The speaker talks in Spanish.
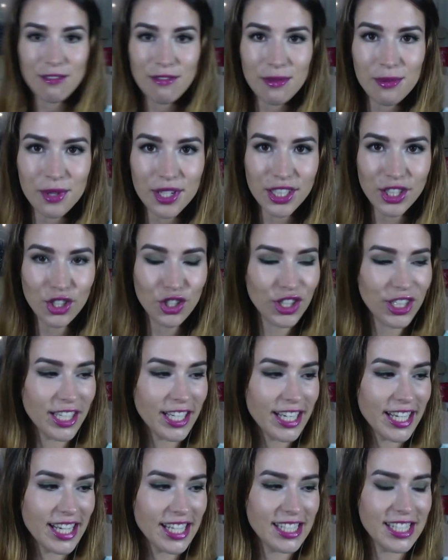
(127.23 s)
favorito
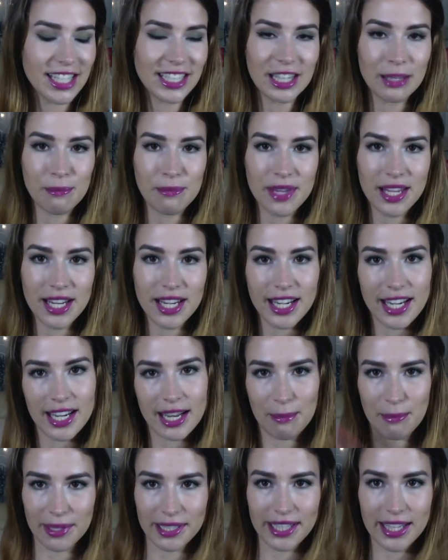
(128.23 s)
tiene que ser
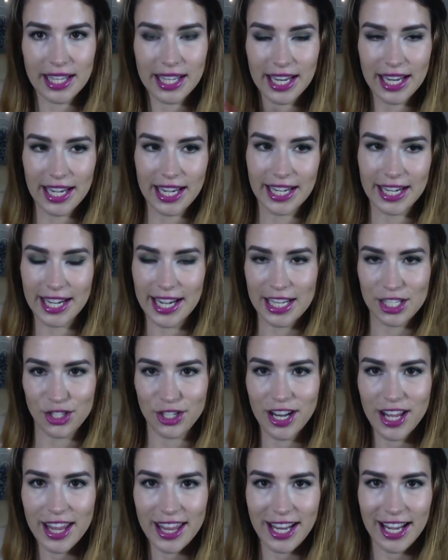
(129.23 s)
también la parte
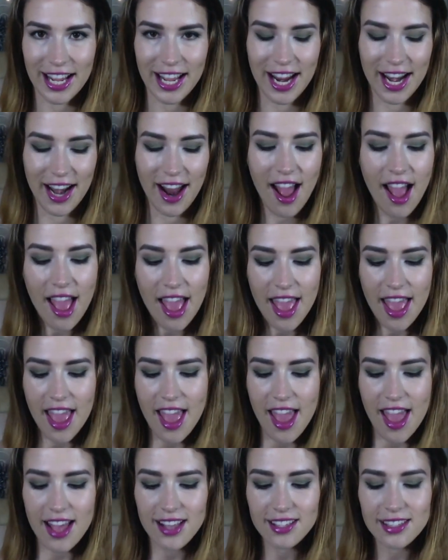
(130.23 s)
relacionada de la cara,
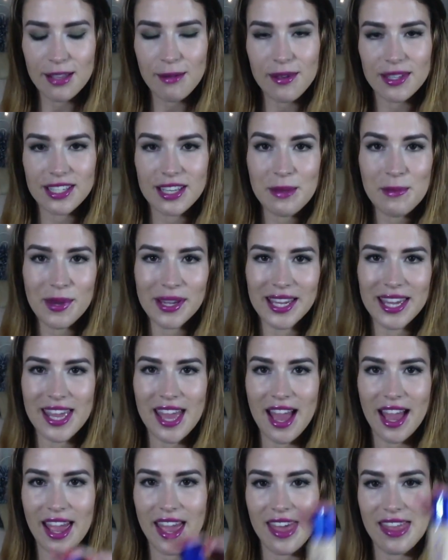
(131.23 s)
esta base de
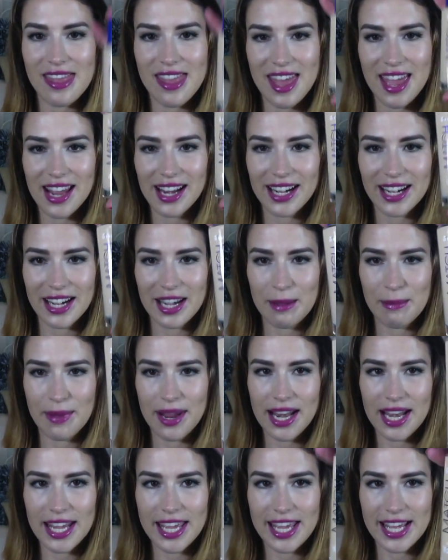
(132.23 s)
maquillaje de
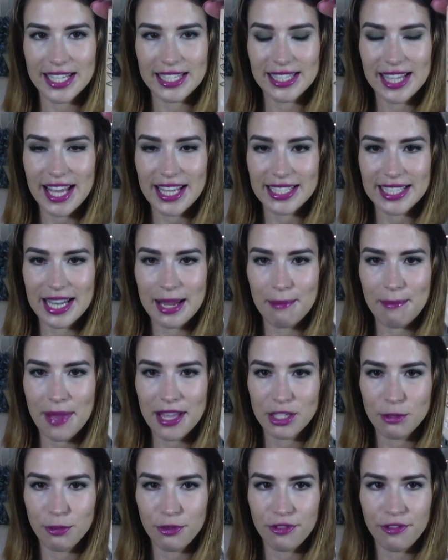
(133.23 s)
Rimmel y esta es la
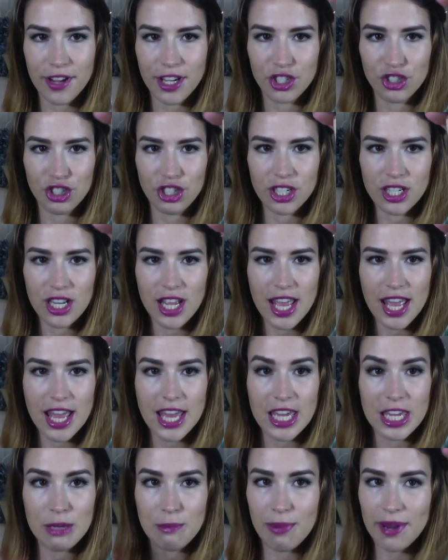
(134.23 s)
Match Perfection
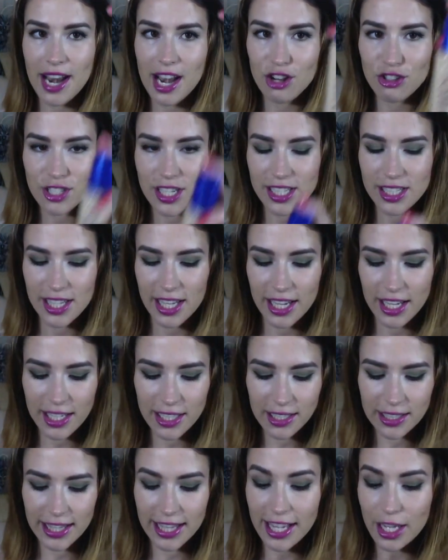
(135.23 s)
y para los que
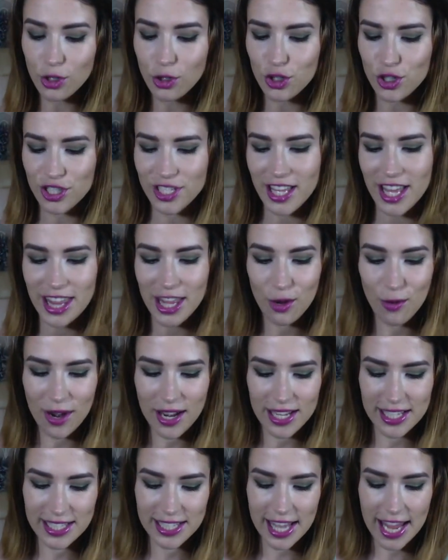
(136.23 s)
estén, tengan curiosidad de
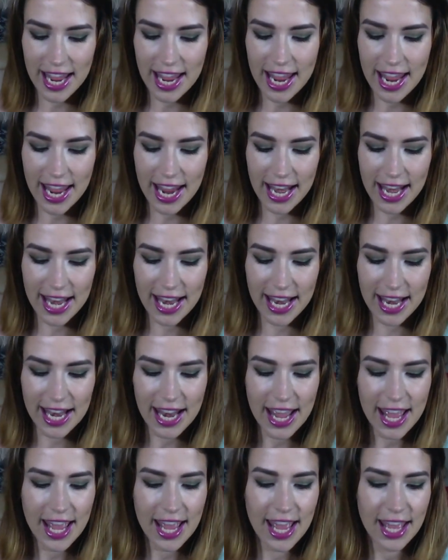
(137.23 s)
cuál es el
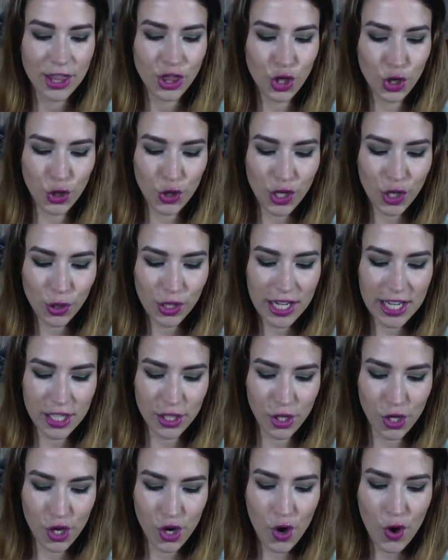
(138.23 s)
tono que
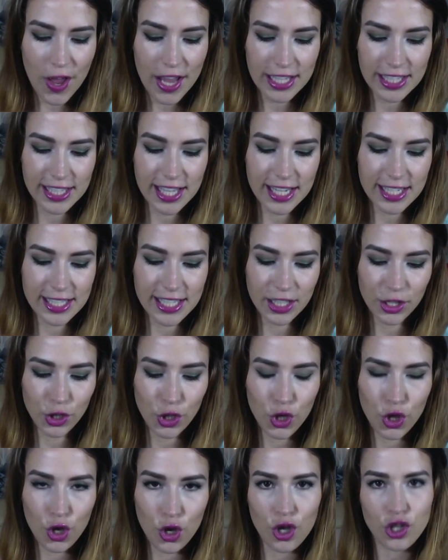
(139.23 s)
utilizo yo, es el
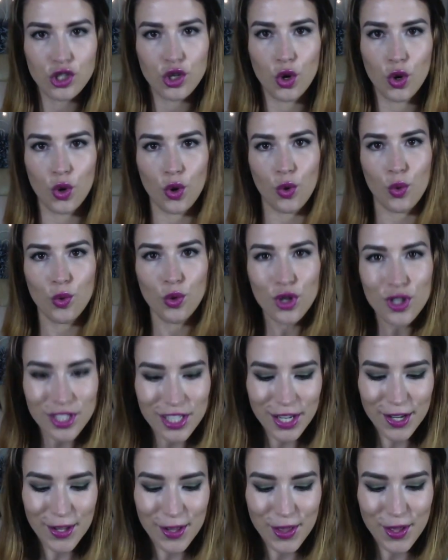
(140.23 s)
102 o
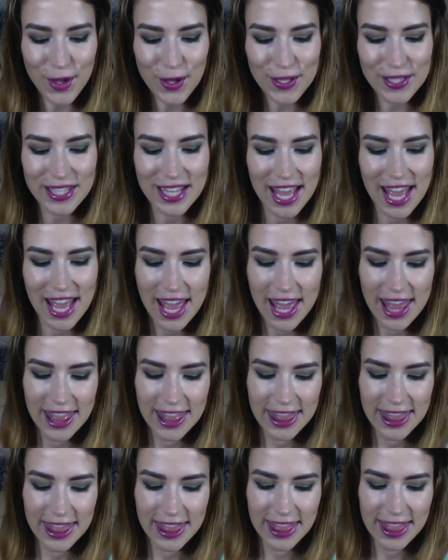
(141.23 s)
102
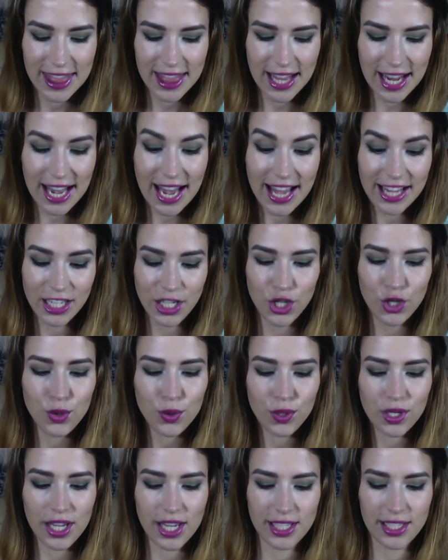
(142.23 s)
mm, Light
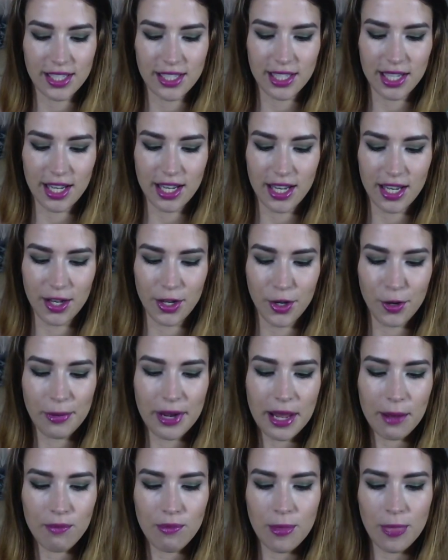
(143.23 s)
Nude, ese es el
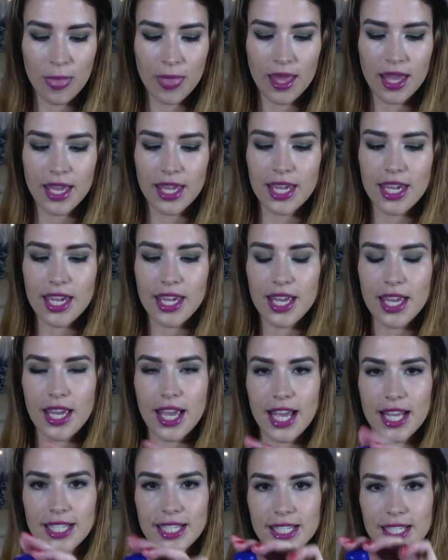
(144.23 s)
nombre. Y
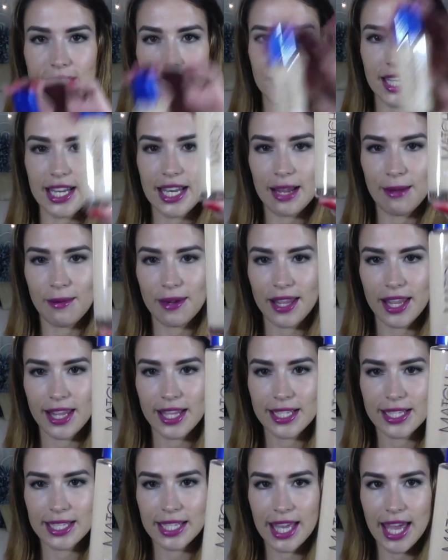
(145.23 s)
es así, la verdad
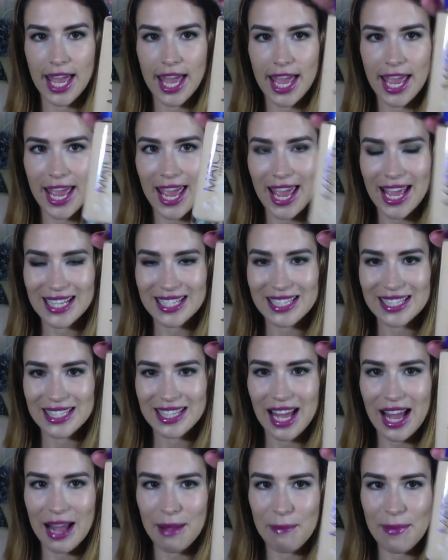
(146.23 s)
es que
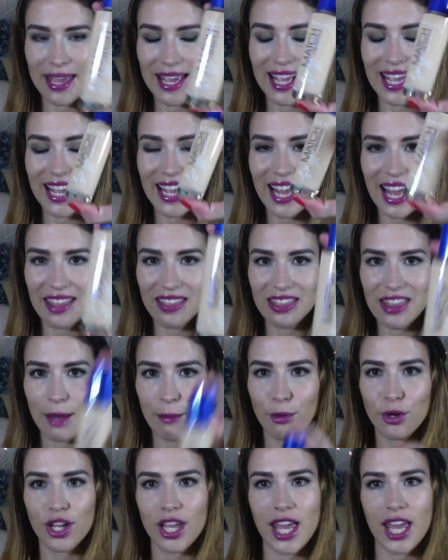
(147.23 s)
esta me encanta
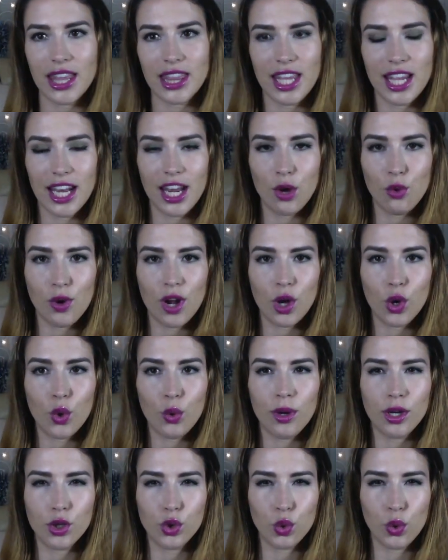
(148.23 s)
porque tiene una
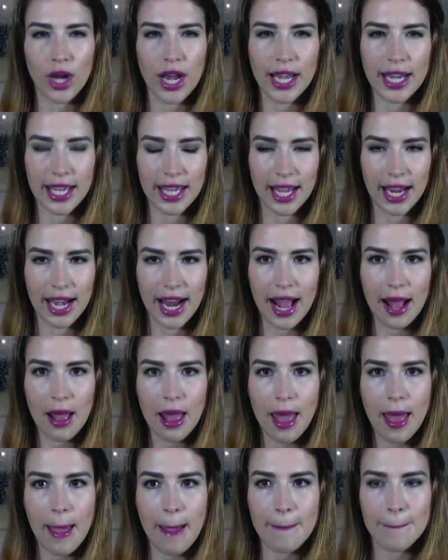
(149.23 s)
cobertura ligera,
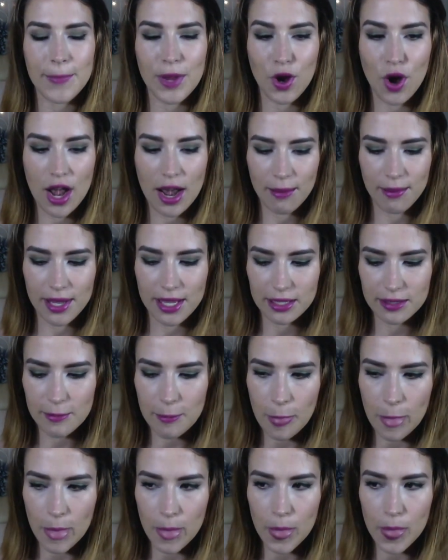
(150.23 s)
pero a la vez...
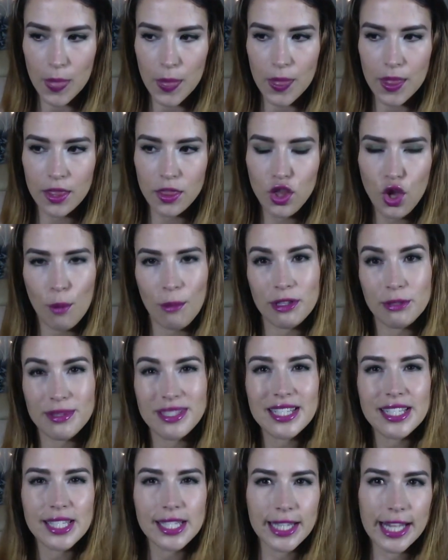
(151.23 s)
No, más
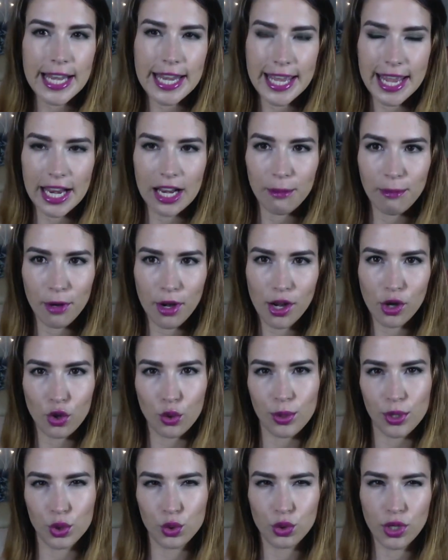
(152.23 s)
bien se siente ligera, pero la
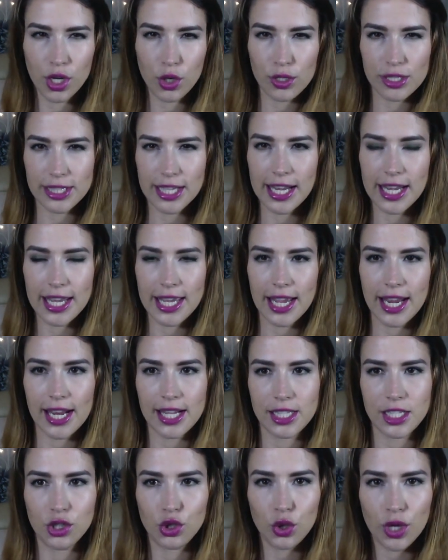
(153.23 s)
cobertura no es tan ligera.
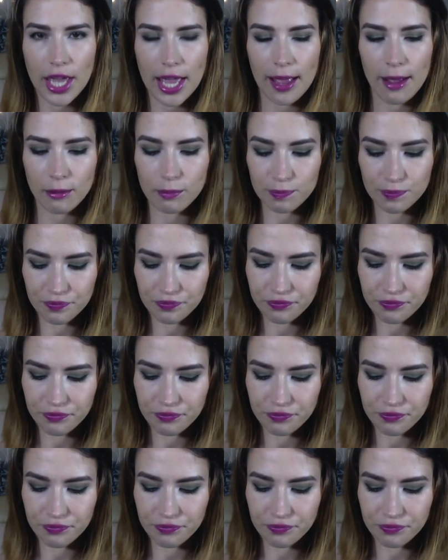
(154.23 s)
Siento que